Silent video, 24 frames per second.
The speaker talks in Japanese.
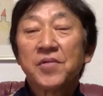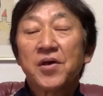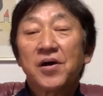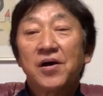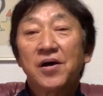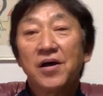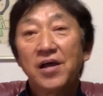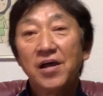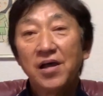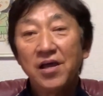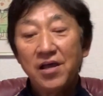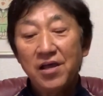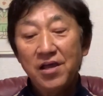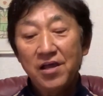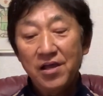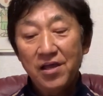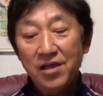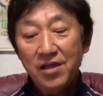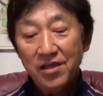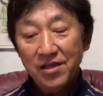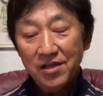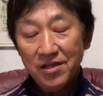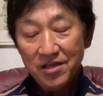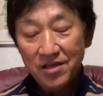
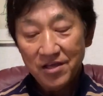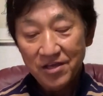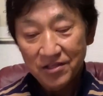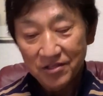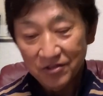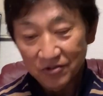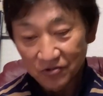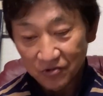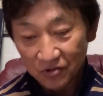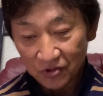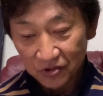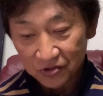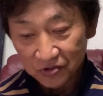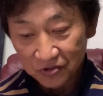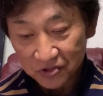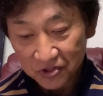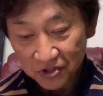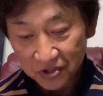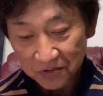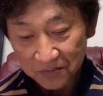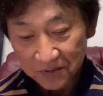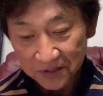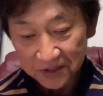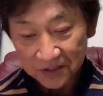えー、ちょっと低す
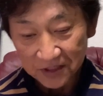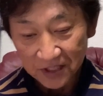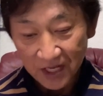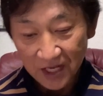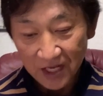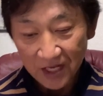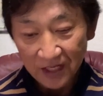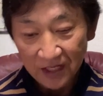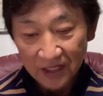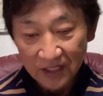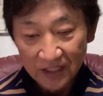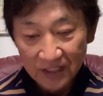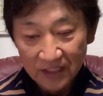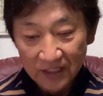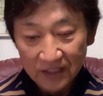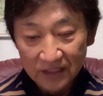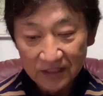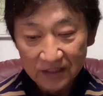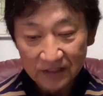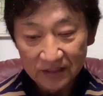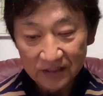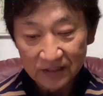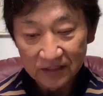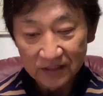ぎますね、
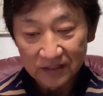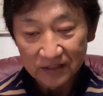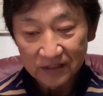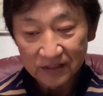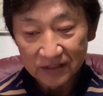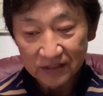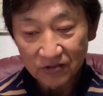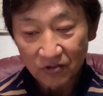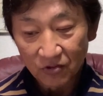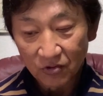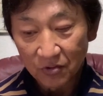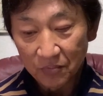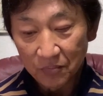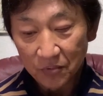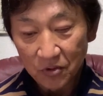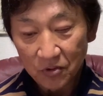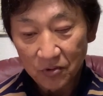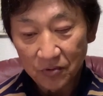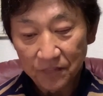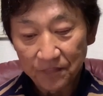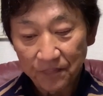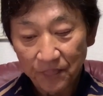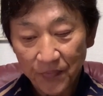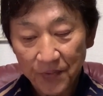えー、ここ
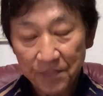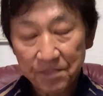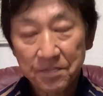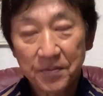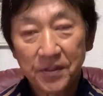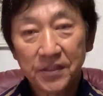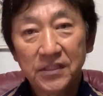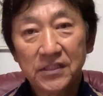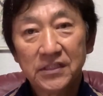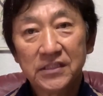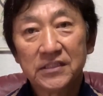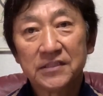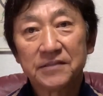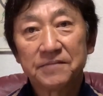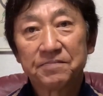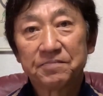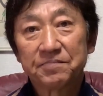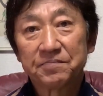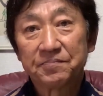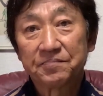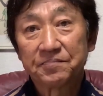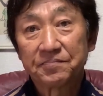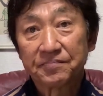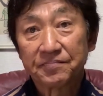もやっぱり
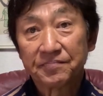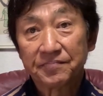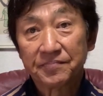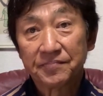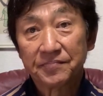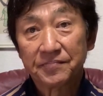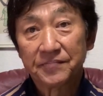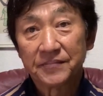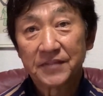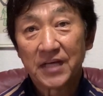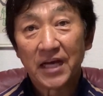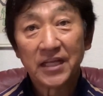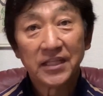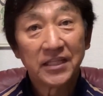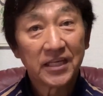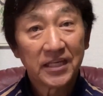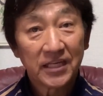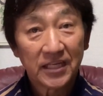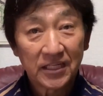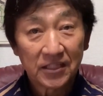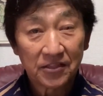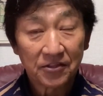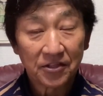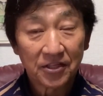変えていか
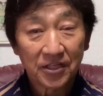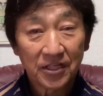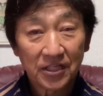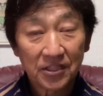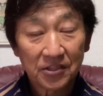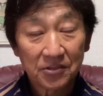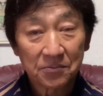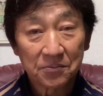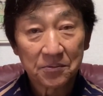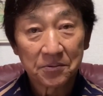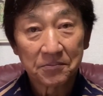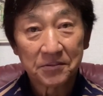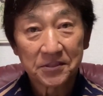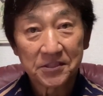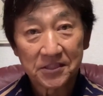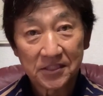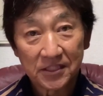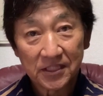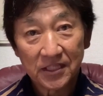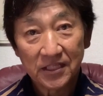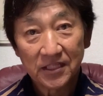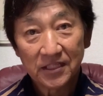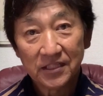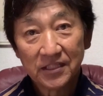ないといけないと思います
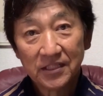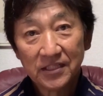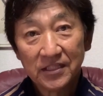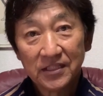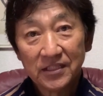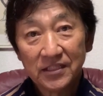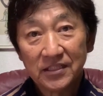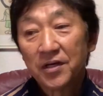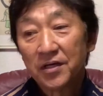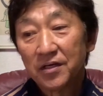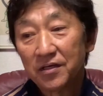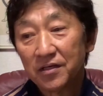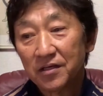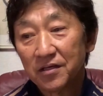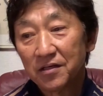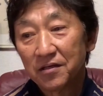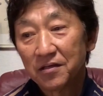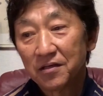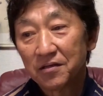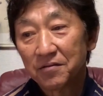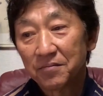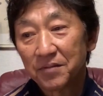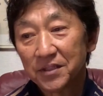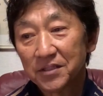ね、
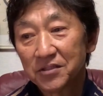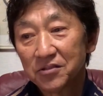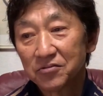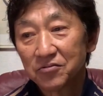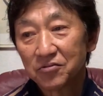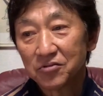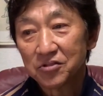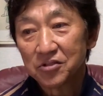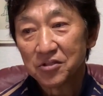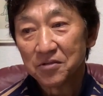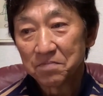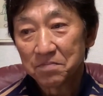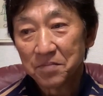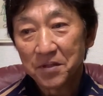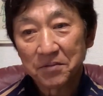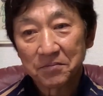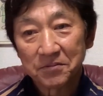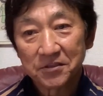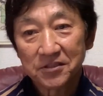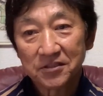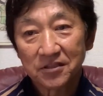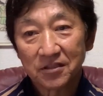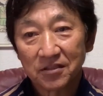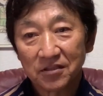えー、バッティングコーチいっぱいいま
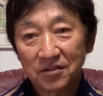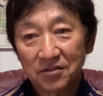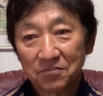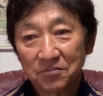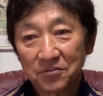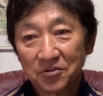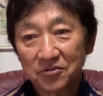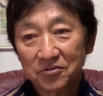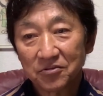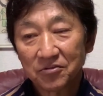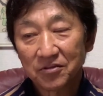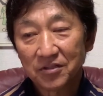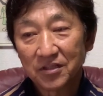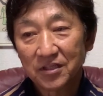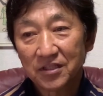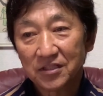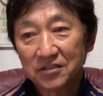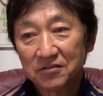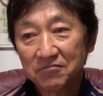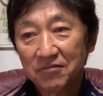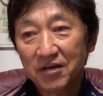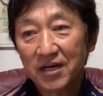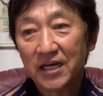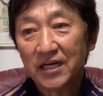すけれどもその中に
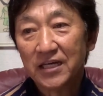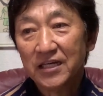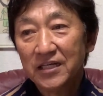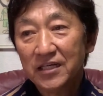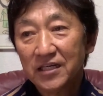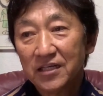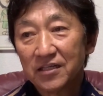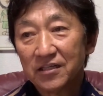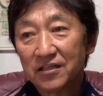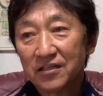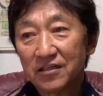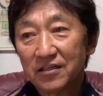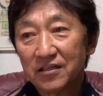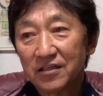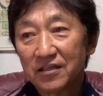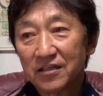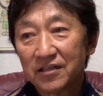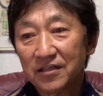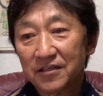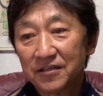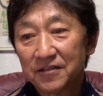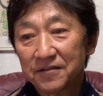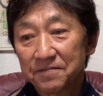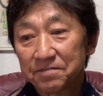は
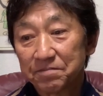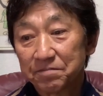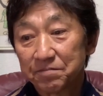あ